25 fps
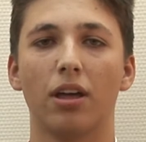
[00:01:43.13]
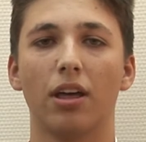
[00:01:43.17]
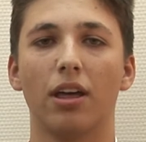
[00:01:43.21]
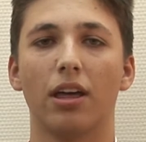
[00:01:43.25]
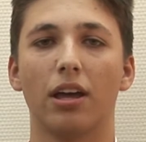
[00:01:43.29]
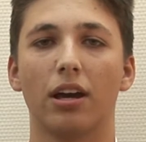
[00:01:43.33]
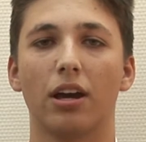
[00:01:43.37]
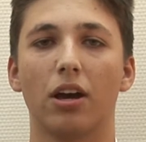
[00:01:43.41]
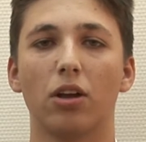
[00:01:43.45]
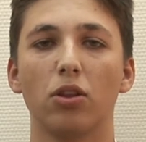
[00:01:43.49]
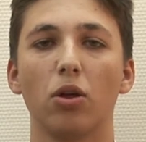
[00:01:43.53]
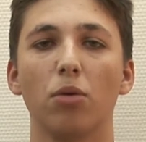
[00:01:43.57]

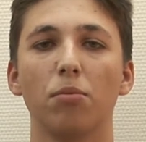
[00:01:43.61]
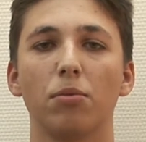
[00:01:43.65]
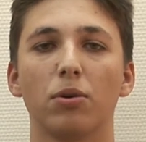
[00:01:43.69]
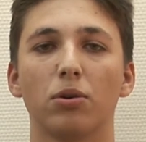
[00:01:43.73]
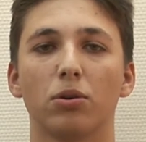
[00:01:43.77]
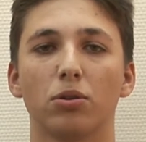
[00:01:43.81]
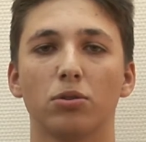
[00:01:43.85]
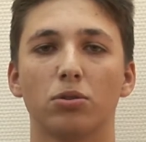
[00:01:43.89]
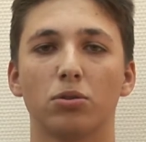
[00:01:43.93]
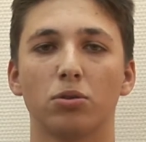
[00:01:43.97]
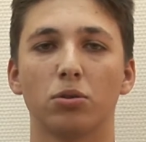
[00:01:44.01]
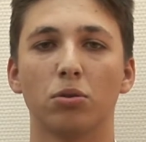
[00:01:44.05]

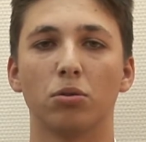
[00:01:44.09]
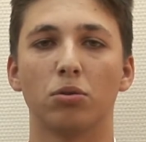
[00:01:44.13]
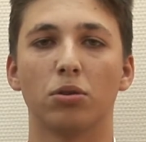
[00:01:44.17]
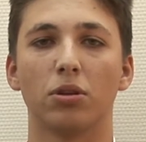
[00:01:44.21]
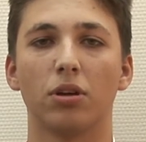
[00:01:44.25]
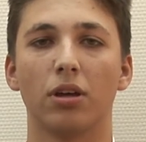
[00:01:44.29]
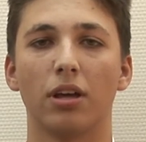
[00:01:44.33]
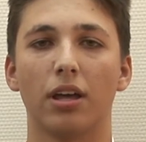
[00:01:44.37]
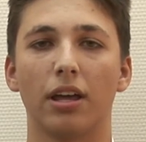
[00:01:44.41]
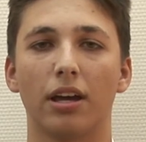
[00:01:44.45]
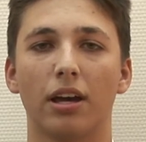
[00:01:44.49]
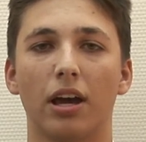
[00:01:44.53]
Экономикус тут,
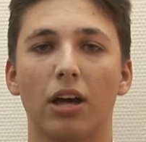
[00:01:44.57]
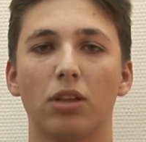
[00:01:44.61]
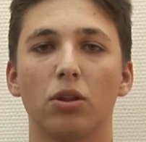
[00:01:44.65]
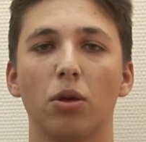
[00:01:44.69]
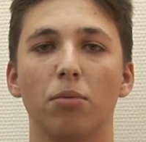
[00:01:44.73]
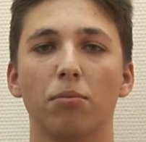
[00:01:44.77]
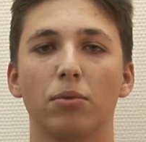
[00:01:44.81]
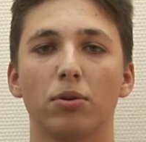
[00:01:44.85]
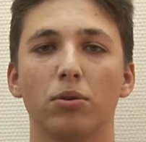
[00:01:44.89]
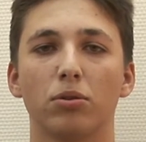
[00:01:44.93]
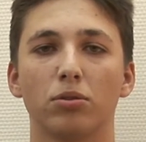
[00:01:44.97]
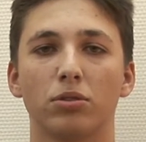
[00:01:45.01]

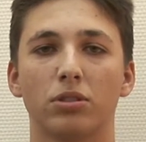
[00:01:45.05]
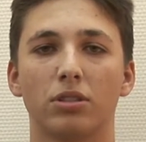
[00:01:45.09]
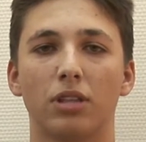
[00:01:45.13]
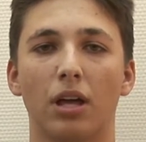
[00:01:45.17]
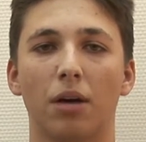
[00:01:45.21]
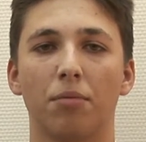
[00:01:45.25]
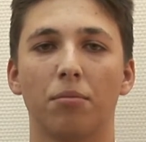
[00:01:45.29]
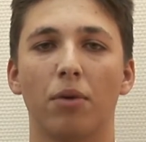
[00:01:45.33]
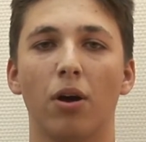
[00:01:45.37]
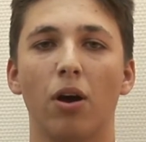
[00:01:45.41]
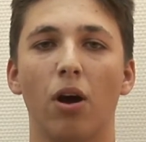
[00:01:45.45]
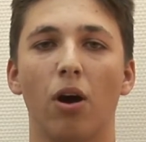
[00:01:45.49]
экономикус
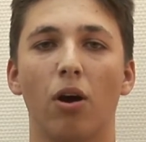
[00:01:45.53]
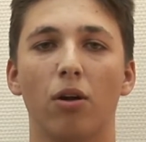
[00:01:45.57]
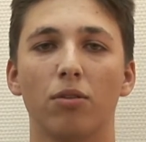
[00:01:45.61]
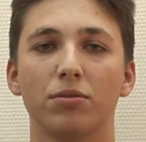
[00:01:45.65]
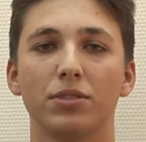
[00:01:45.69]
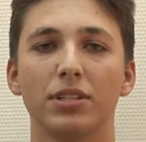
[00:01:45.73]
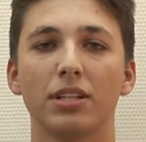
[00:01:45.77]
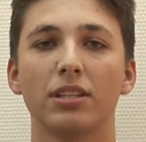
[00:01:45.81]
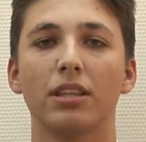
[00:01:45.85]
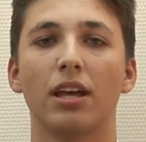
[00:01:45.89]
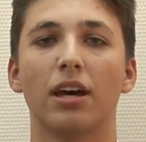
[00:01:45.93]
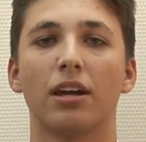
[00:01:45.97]
там, он
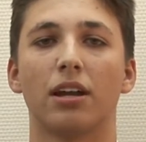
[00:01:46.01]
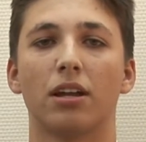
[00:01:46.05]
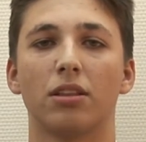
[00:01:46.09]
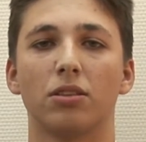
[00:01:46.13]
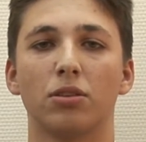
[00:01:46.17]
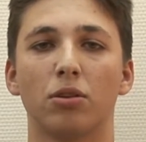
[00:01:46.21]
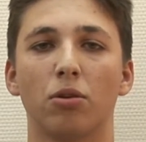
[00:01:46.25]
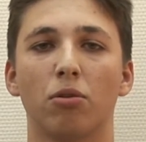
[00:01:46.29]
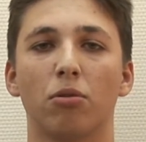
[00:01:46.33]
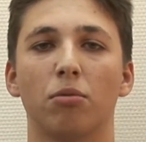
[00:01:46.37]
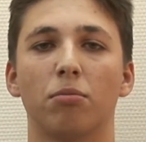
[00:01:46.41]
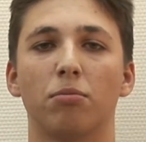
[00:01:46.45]
всегда рад
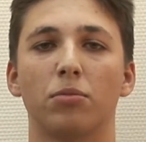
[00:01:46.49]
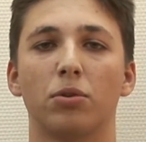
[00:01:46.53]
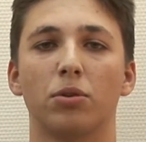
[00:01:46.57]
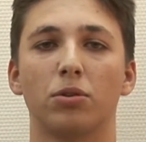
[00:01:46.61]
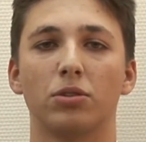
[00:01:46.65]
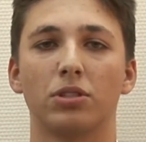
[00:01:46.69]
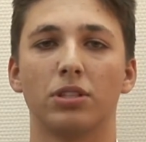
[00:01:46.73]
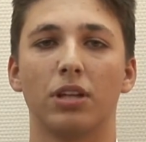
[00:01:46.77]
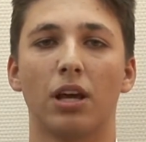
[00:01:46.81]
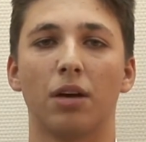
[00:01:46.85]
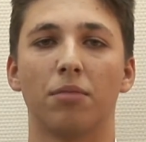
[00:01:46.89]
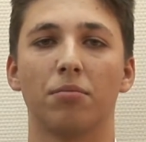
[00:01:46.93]
новым
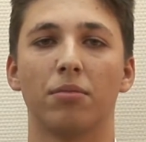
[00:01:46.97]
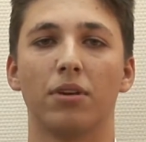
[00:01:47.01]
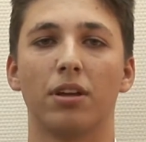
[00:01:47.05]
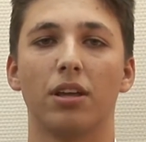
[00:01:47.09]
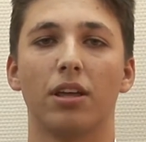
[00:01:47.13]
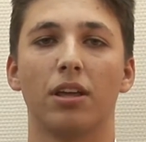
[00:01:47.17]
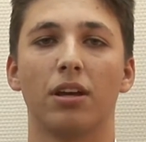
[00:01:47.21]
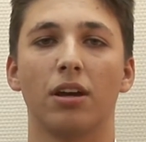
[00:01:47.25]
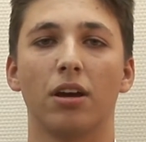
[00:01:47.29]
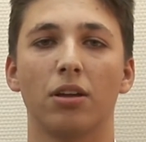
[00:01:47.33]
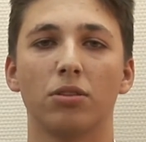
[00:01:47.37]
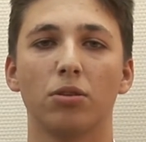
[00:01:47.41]
друзьям
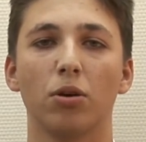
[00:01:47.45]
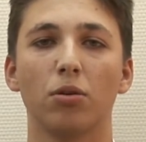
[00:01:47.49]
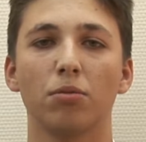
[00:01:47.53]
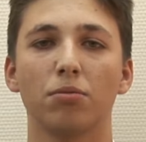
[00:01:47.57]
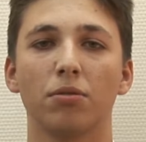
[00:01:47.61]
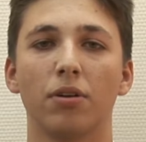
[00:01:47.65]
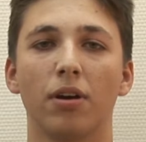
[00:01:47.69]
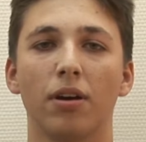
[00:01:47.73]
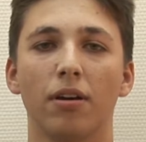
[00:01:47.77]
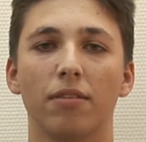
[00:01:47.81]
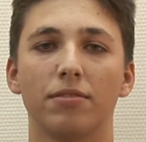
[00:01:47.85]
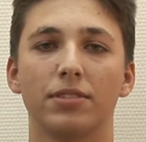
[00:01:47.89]
и готов
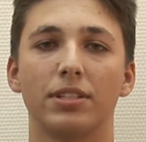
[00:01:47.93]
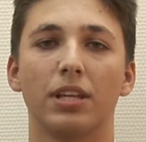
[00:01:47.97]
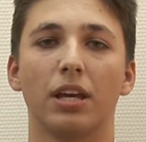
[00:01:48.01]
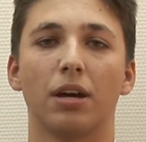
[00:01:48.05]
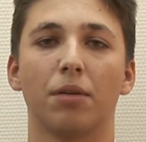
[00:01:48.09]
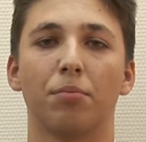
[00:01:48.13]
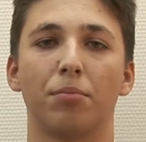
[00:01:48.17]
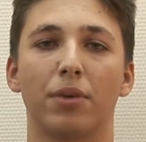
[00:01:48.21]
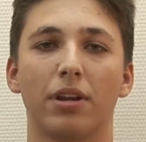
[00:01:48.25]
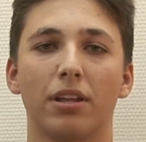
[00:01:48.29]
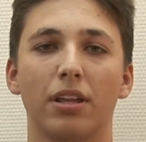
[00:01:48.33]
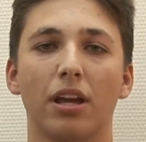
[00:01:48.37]
всех
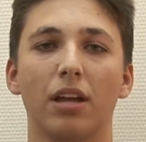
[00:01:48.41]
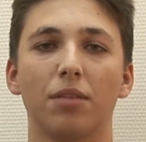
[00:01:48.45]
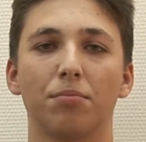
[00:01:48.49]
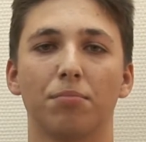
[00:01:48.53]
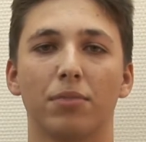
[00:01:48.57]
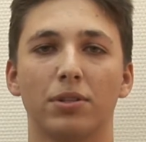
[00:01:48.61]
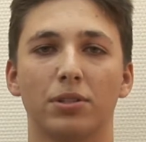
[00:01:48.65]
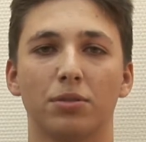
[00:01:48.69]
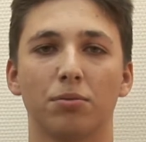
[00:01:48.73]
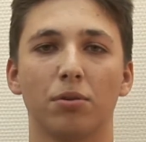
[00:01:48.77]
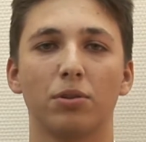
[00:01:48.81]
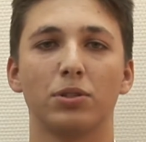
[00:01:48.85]
принять
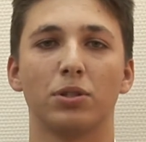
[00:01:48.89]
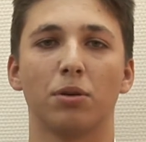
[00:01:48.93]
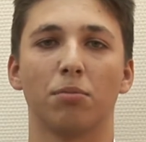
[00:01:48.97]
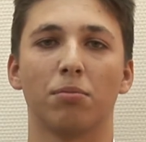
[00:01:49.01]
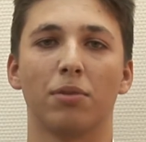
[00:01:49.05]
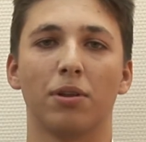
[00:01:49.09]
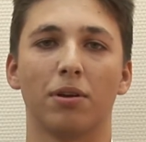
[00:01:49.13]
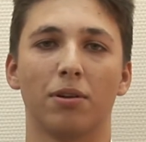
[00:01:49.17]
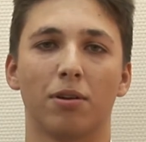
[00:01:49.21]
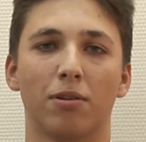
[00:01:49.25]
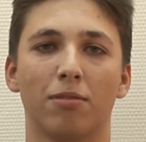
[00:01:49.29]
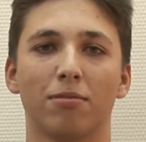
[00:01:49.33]
под свой
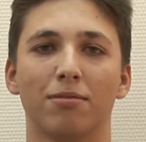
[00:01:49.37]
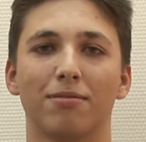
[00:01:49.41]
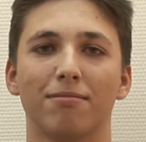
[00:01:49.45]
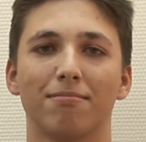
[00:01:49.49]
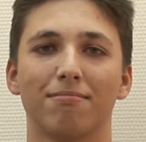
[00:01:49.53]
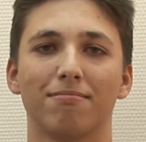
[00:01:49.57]
теплый кров.